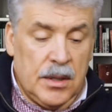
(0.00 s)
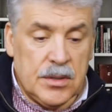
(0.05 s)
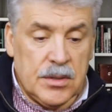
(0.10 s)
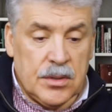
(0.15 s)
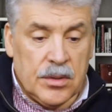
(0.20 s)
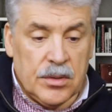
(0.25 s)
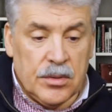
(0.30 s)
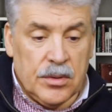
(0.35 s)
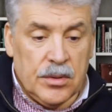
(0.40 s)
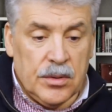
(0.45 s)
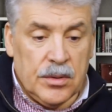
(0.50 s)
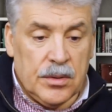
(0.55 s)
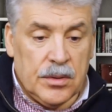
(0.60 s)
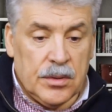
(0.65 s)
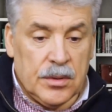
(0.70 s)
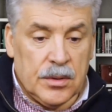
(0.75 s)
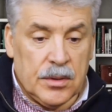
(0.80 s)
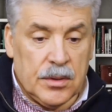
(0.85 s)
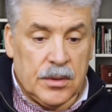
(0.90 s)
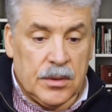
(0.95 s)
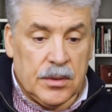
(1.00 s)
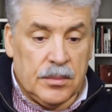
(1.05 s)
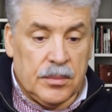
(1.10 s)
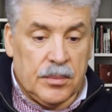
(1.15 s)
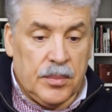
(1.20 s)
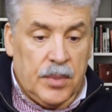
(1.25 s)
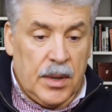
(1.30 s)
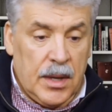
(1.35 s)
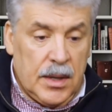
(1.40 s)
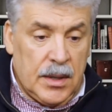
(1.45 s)
строить, э,
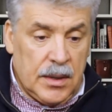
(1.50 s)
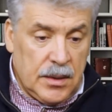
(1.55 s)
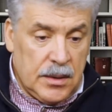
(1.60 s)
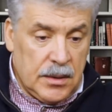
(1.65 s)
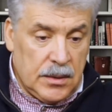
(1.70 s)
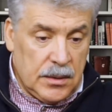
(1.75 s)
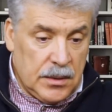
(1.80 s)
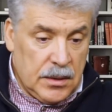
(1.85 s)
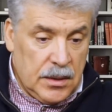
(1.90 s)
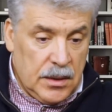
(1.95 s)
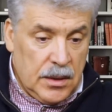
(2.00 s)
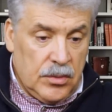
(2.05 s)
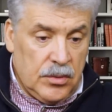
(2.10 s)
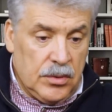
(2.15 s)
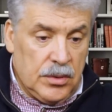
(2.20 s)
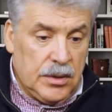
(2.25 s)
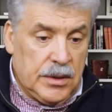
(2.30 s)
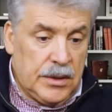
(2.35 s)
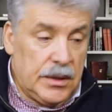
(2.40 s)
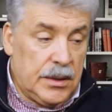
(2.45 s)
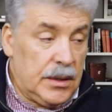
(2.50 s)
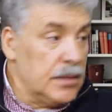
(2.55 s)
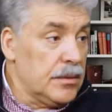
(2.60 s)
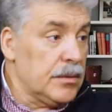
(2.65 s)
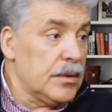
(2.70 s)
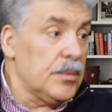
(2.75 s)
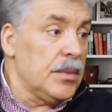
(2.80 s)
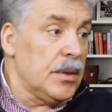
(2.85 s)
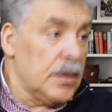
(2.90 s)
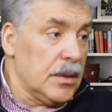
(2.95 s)
парк для отдыха и
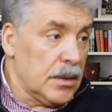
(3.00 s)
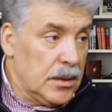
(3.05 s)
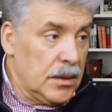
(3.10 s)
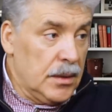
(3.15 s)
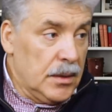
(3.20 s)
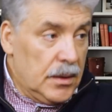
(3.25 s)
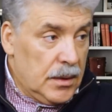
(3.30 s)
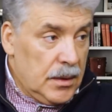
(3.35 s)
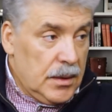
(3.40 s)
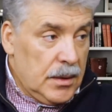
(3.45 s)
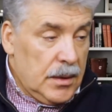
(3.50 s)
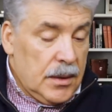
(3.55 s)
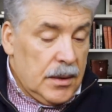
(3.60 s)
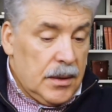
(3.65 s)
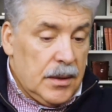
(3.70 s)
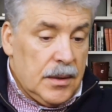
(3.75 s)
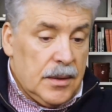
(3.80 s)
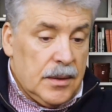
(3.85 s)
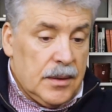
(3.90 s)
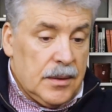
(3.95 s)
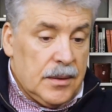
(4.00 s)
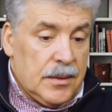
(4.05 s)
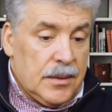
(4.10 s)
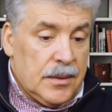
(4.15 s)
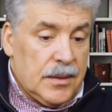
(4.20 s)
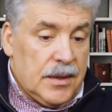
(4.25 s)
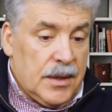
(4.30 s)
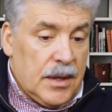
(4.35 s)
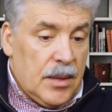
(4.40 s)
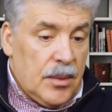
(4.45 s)
одновременно э,
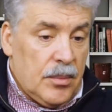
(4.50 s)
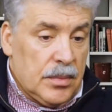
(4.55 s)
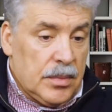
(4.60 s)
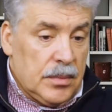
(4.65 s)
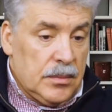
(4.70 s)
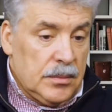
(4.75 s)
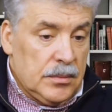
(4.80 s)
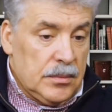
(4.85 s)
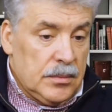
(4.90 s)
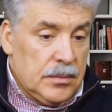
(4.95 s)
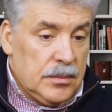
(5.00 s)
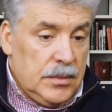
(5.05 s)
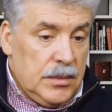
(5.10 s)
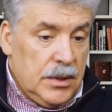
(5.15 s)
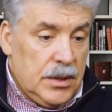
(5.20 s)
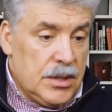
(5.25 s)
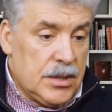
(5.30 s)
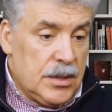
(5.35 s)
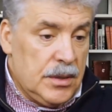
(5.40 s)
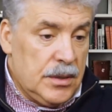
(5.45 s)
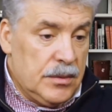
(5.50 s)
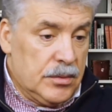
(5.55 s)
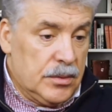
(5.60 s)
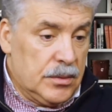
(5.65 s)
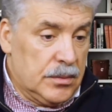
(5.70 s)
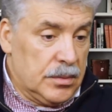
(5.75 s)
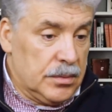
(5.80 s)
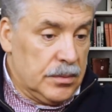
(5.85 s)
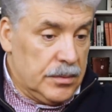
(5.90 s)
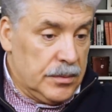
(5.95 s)
храм. Мы решили вот
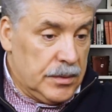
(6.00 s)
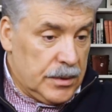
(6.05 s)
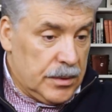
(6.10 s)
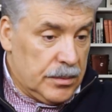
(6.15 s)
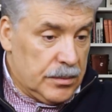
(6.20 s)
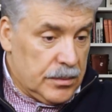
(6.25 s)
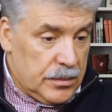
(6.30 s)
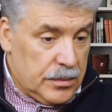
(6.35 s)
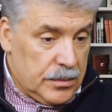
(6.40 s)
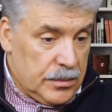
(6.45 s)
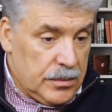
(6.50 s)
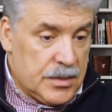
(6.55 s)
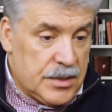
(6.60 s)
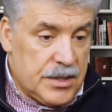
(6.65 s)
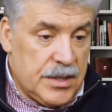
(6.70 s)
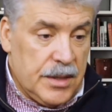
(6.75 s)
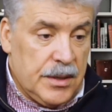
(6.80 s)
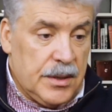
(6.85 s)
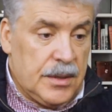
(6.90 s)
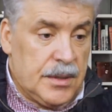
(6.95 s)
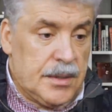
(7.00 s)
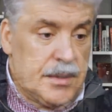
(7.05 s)
в этом центре